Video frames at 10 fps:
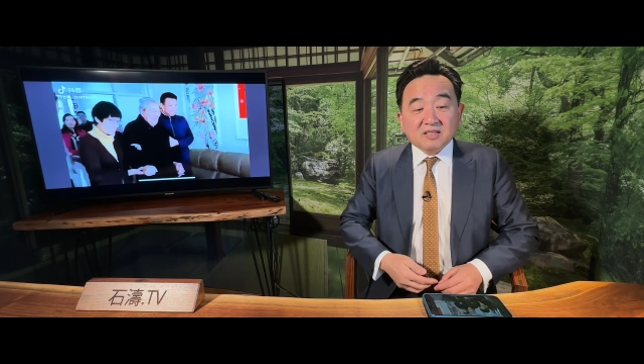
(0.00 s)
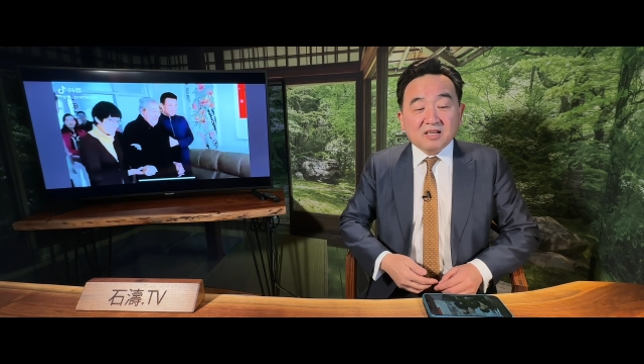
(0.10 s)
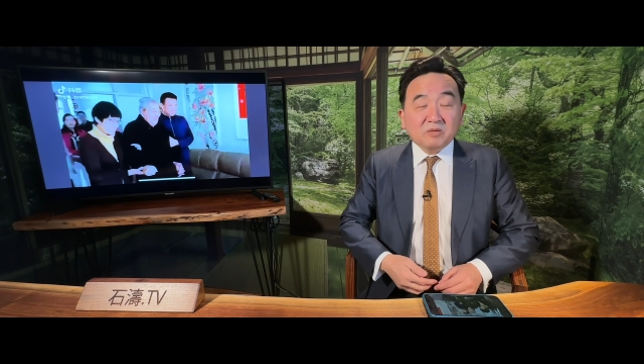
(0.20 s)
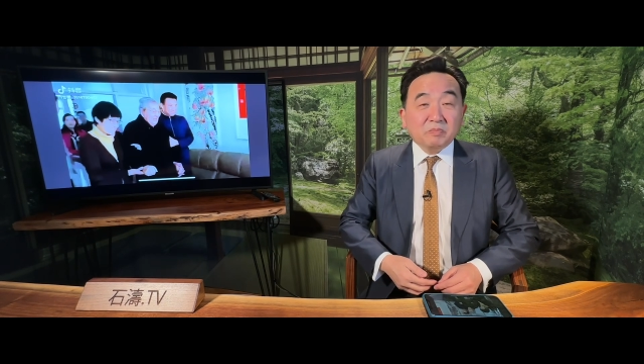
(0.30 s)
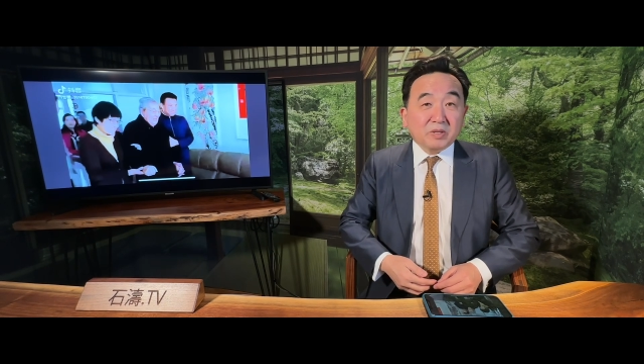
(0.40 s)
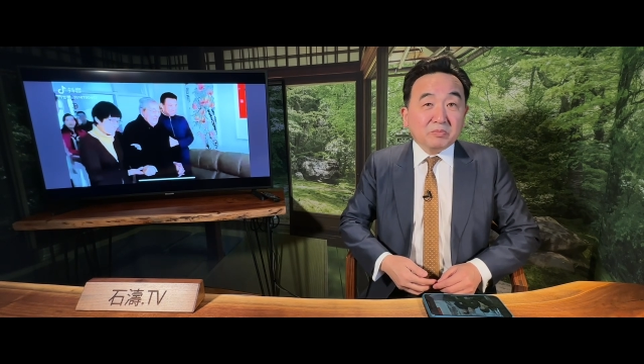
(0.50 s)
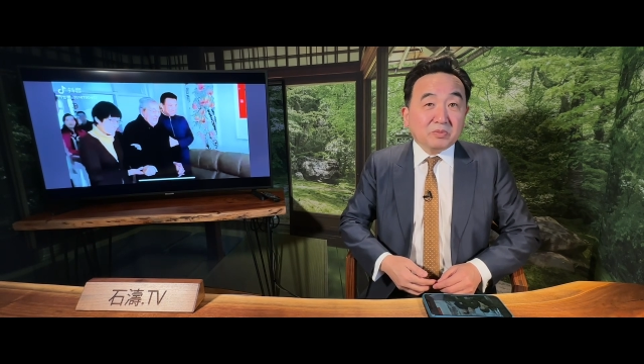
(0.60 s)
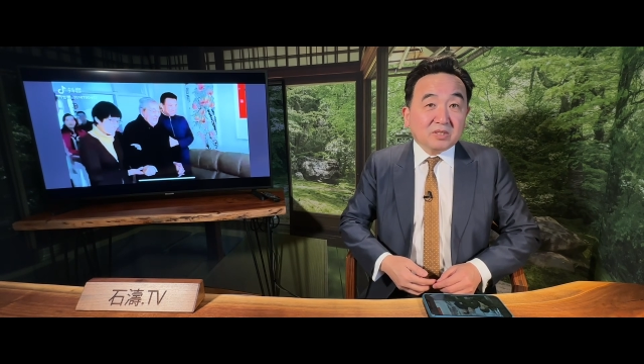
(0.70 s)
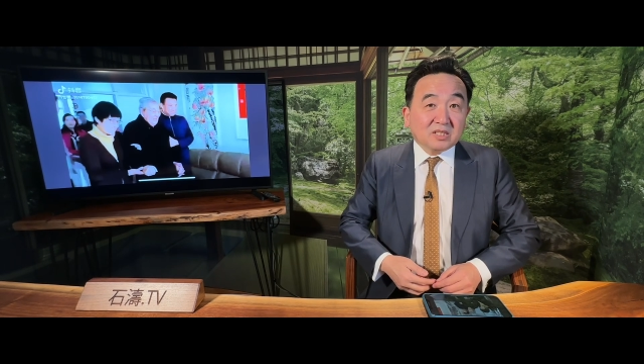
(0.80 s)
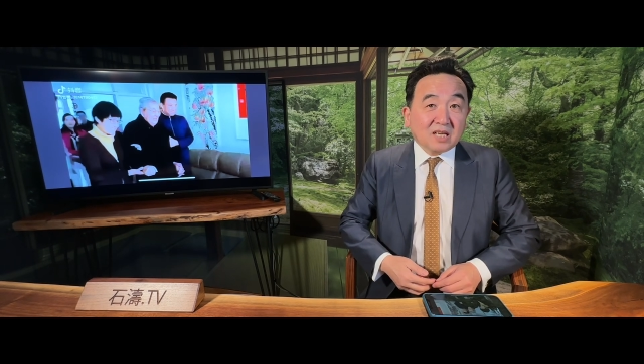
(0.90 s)
而并
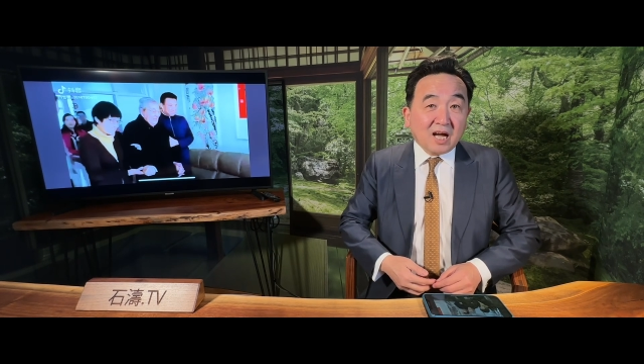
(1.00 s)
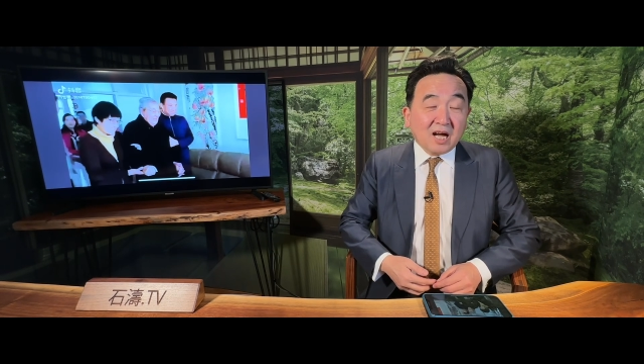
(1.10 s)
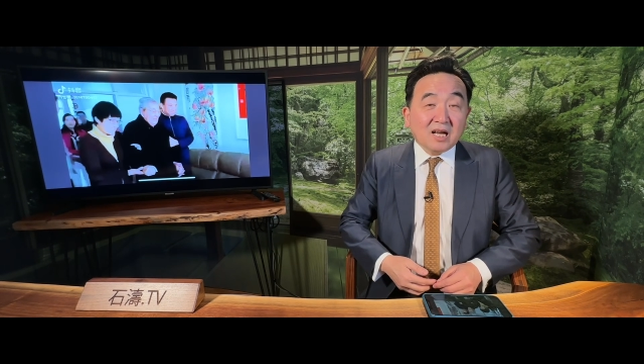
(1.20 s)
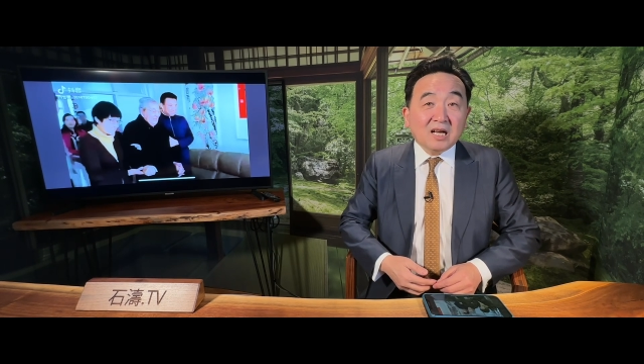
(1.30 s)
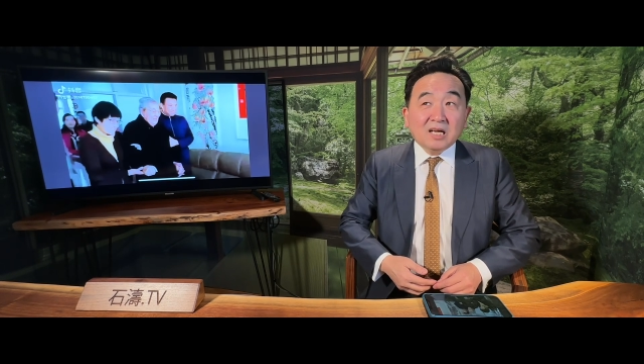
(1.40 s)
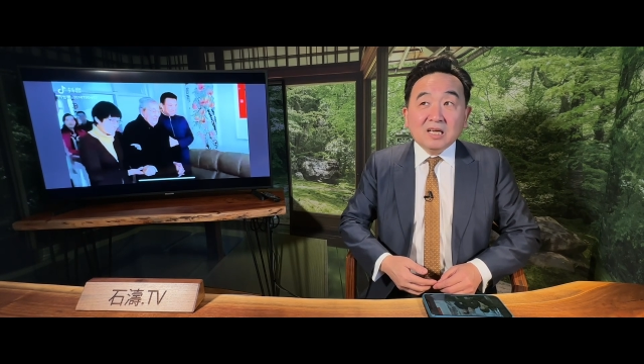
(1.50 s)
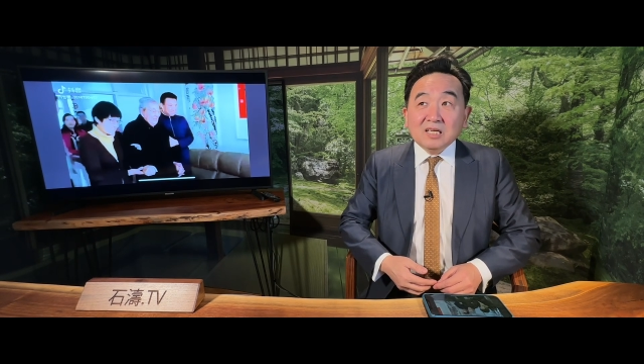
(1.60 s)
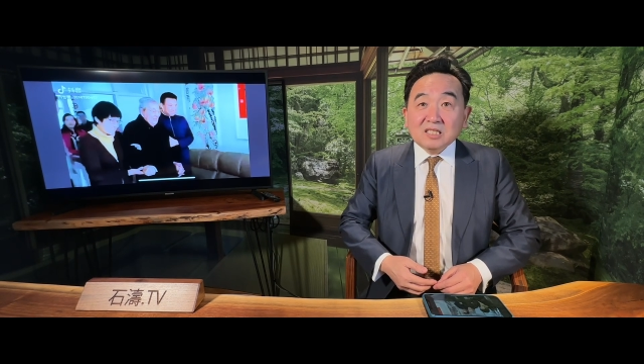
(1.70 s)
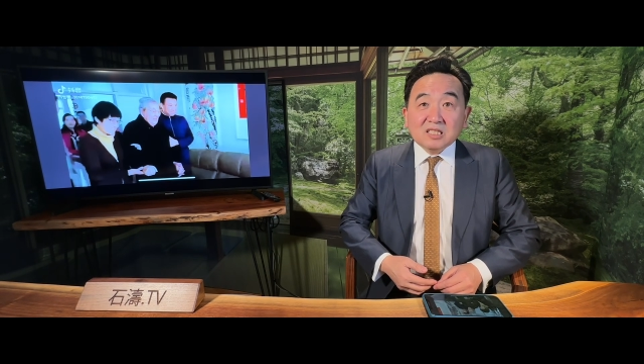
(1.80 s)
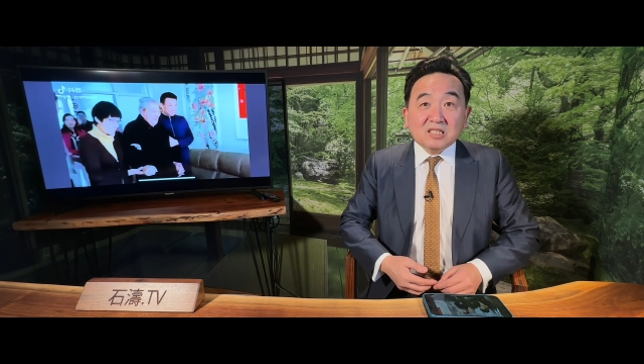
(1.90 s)
不是他
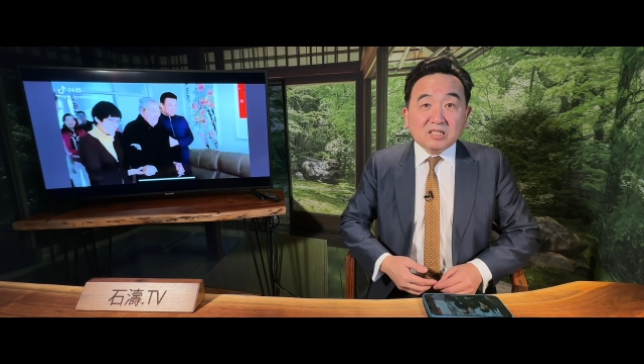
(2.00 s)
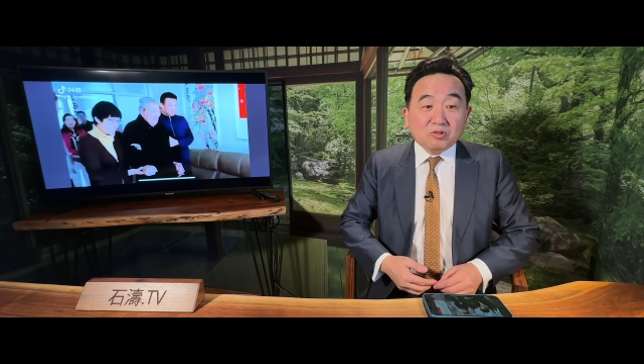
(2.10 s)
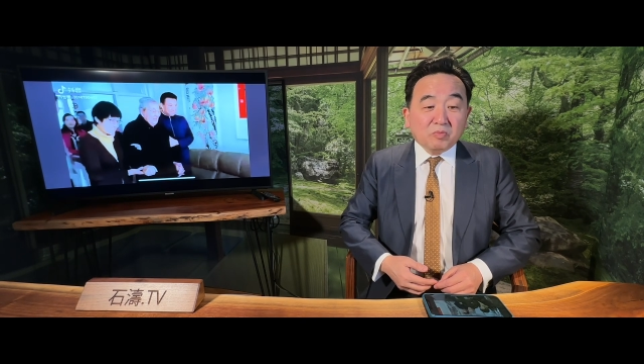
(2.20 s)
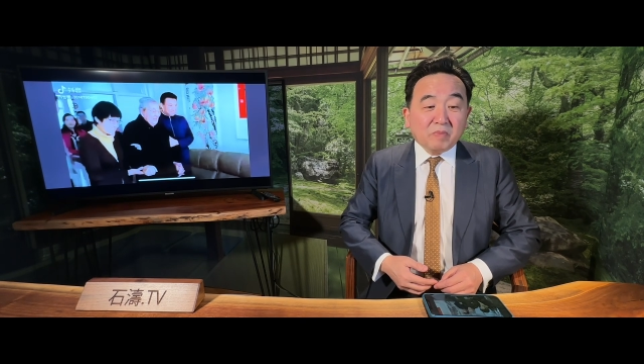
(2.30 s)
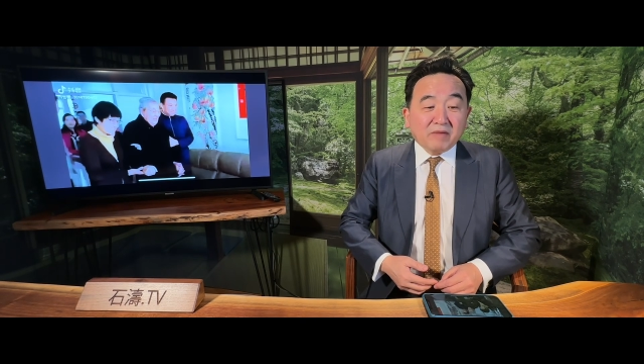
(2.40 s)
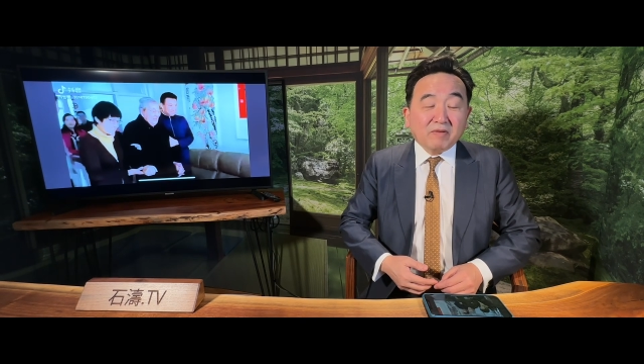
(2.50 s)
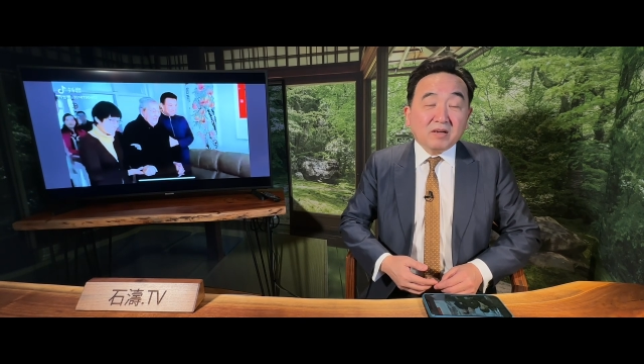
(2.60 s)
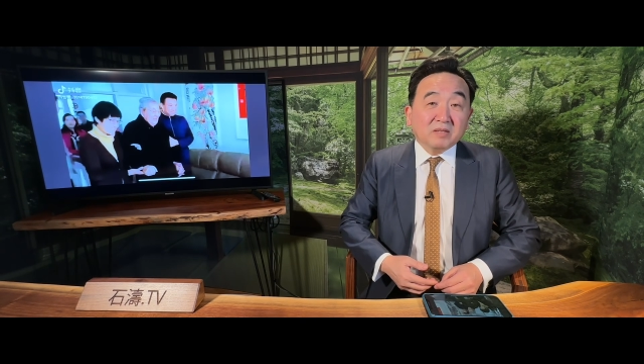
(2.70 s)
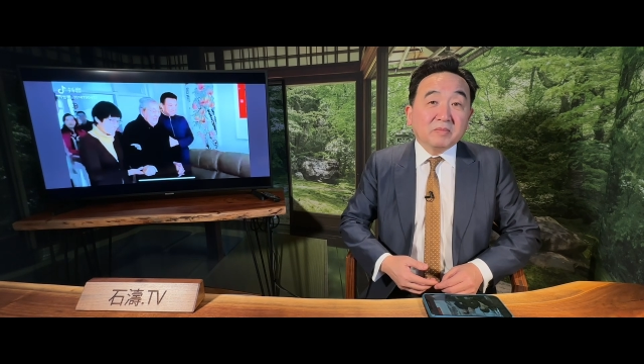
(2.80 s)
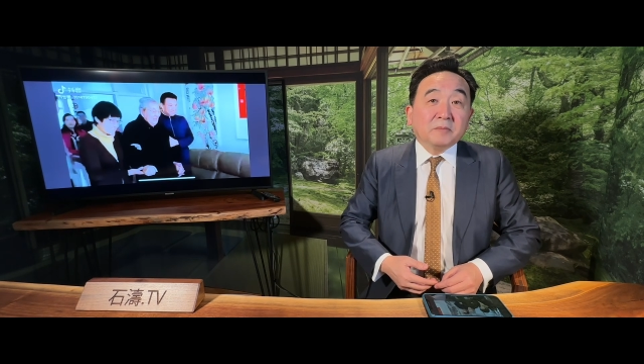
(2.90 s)
自己去拜访
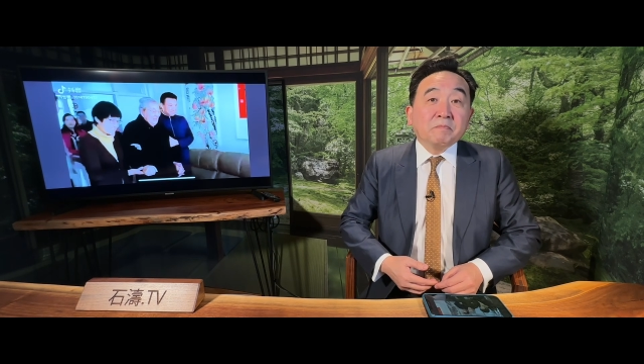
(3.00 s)
什么。